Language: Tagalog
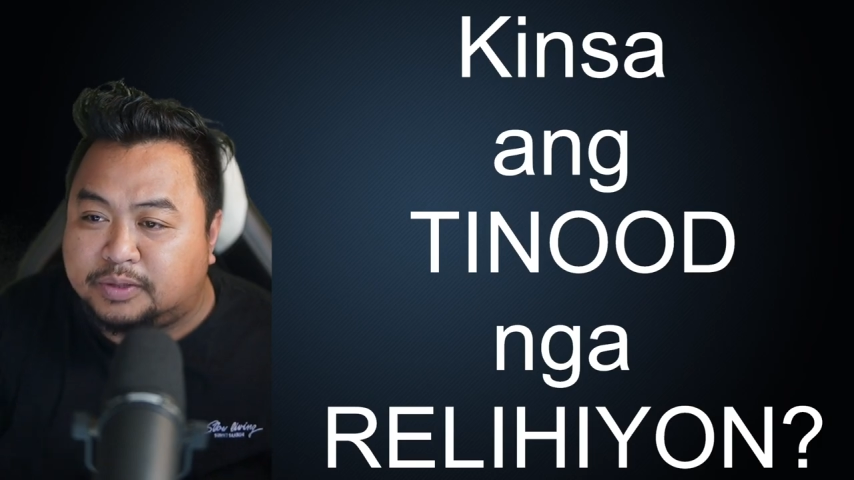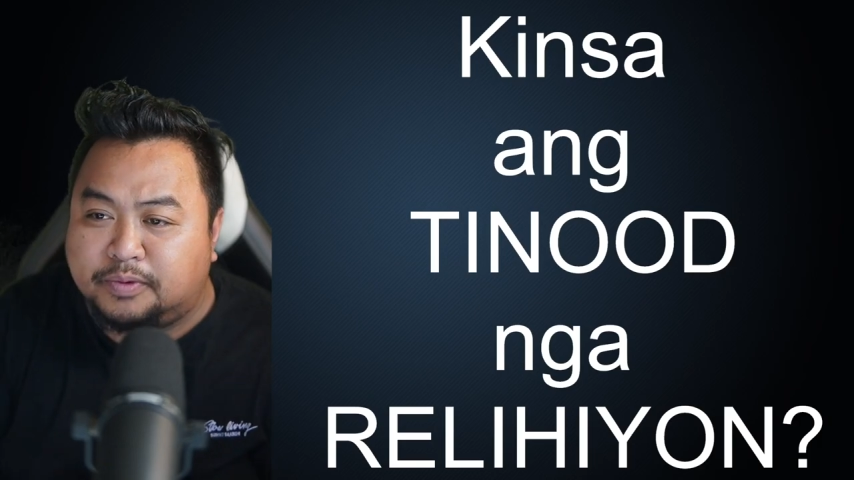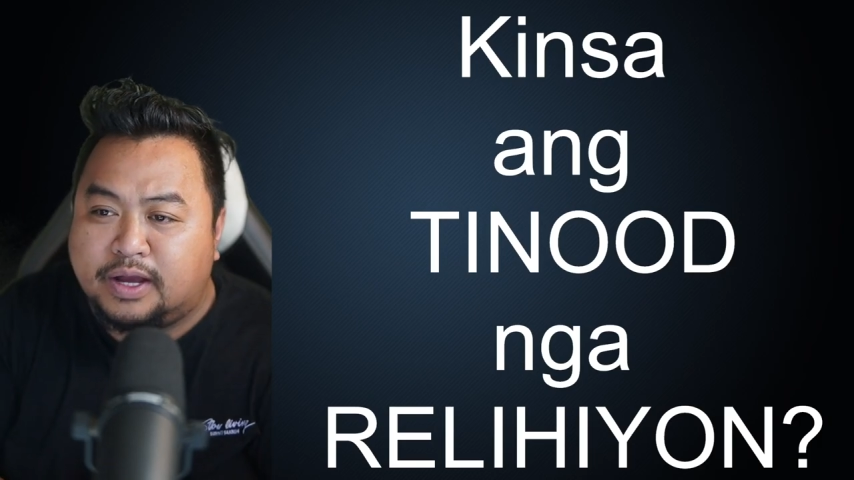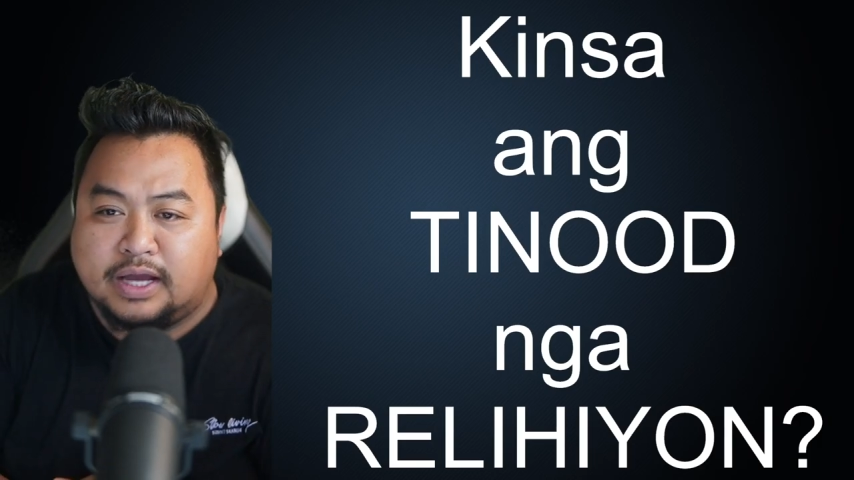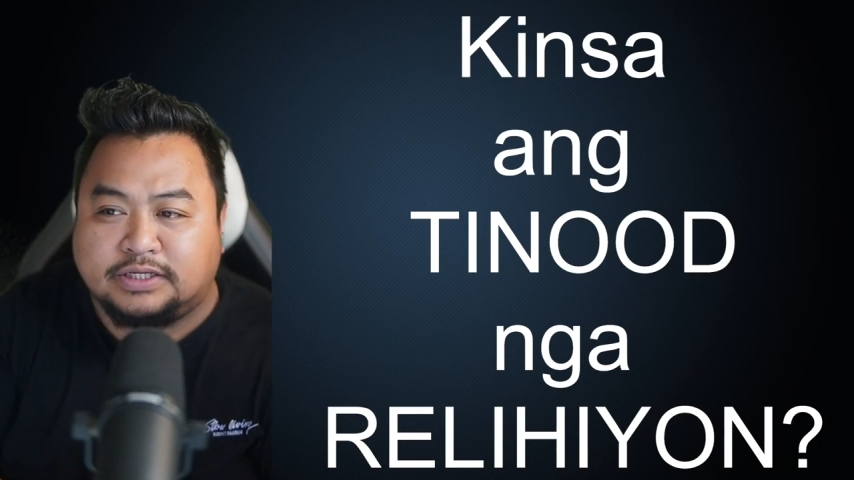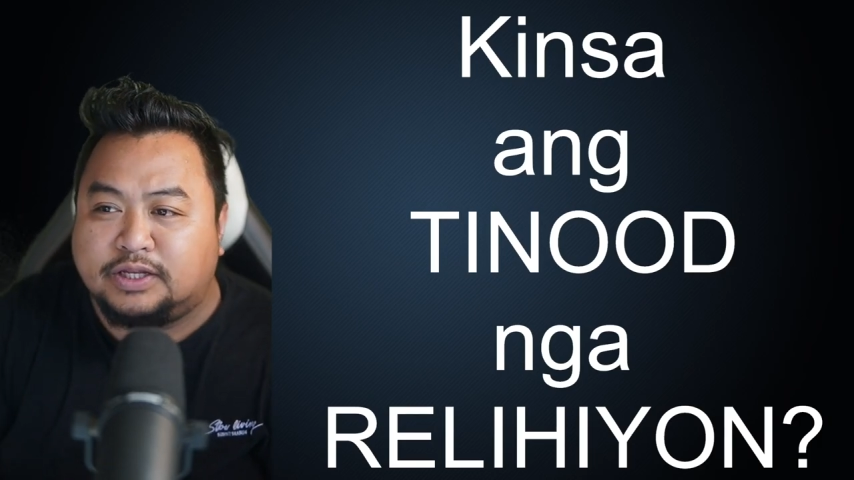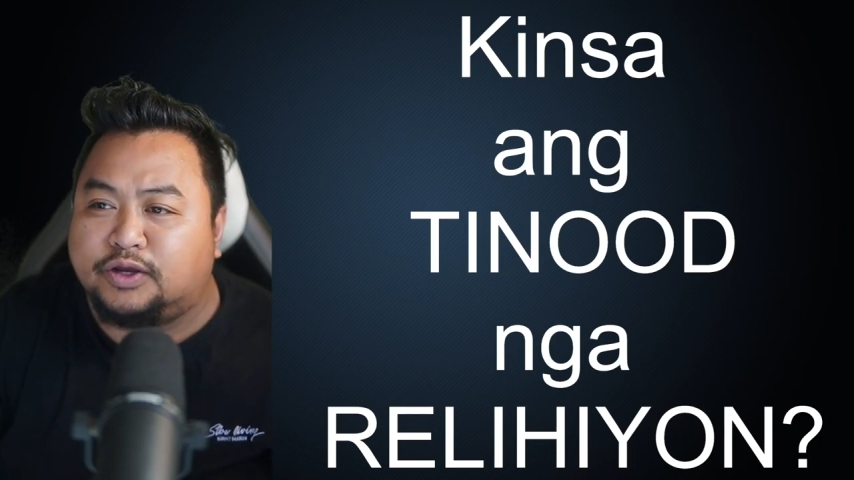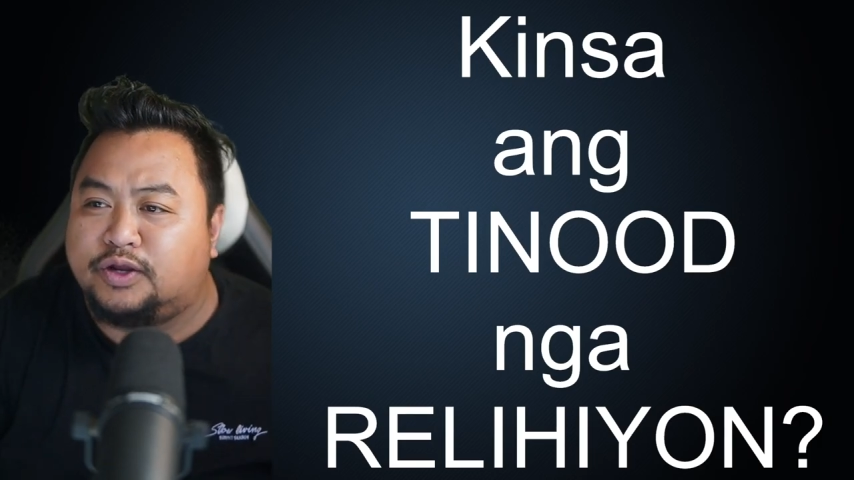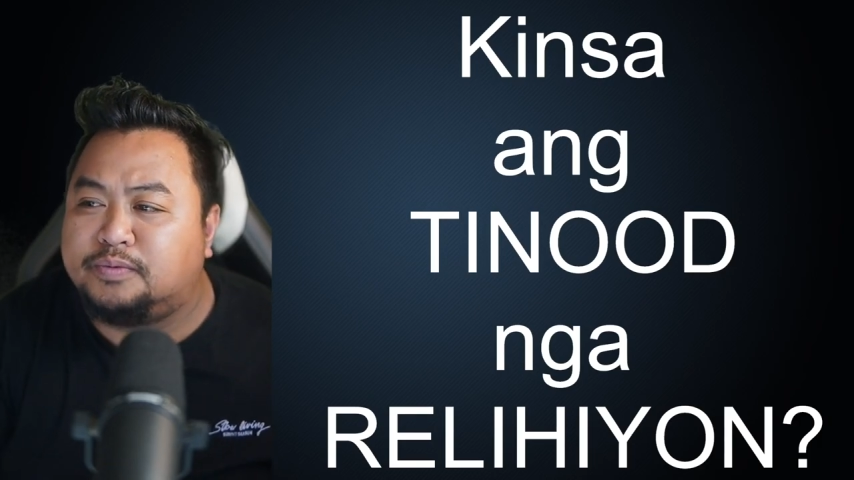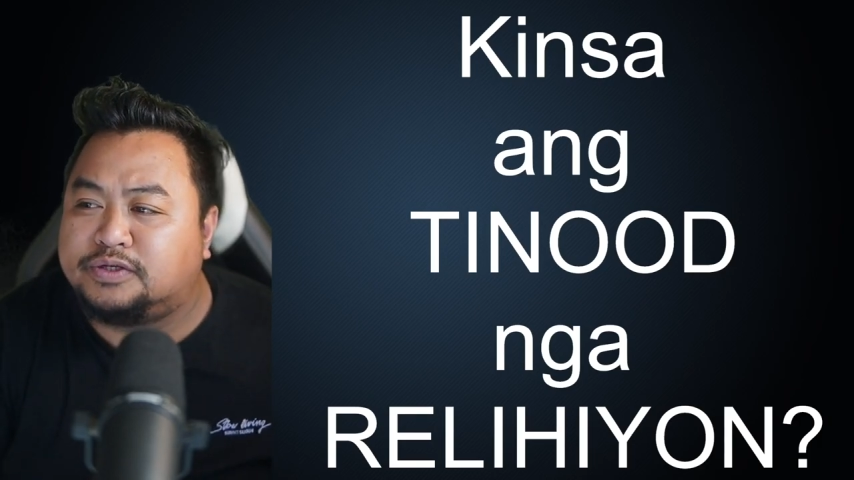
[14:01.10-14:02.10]
mo na nga
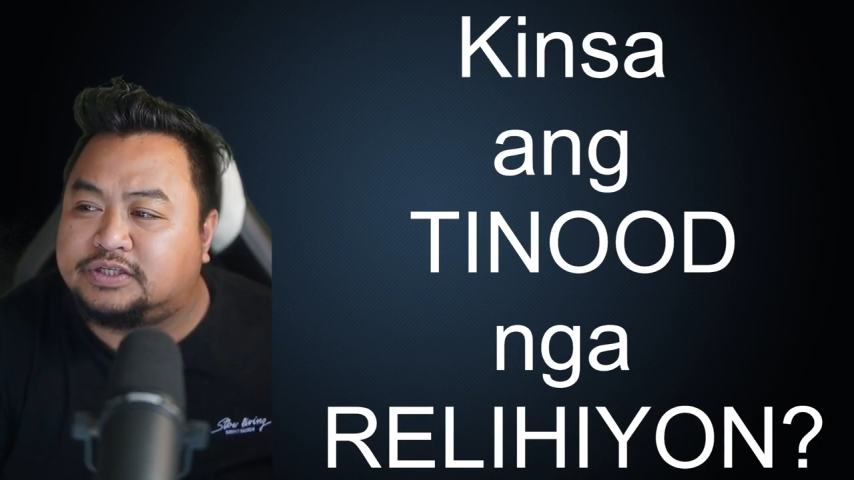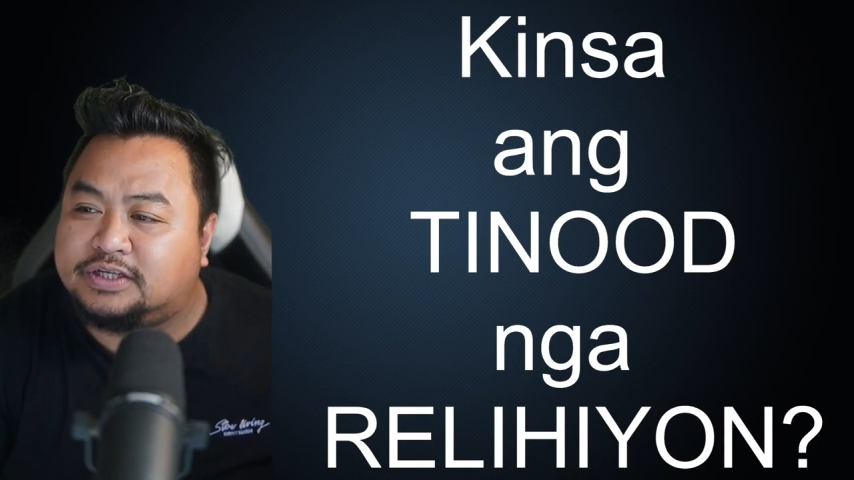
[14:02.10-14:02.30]
sinikid mo sa